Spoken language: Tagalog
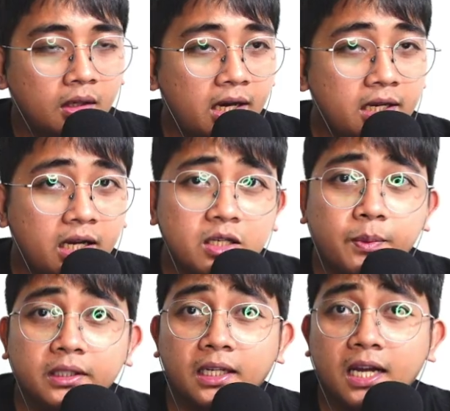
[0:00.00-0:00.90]
Hi guys,
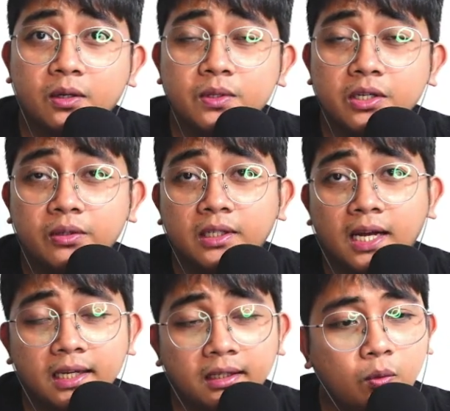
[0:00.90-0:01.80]
magandang araw sa inyong
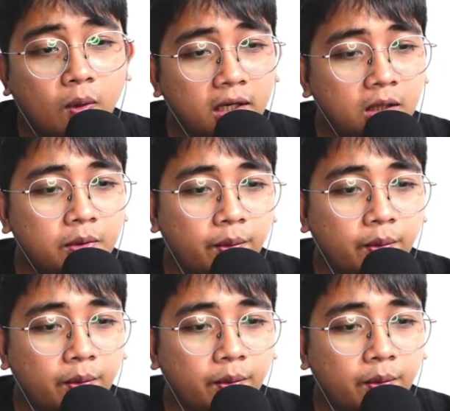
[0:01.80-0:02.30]
lahat and welcome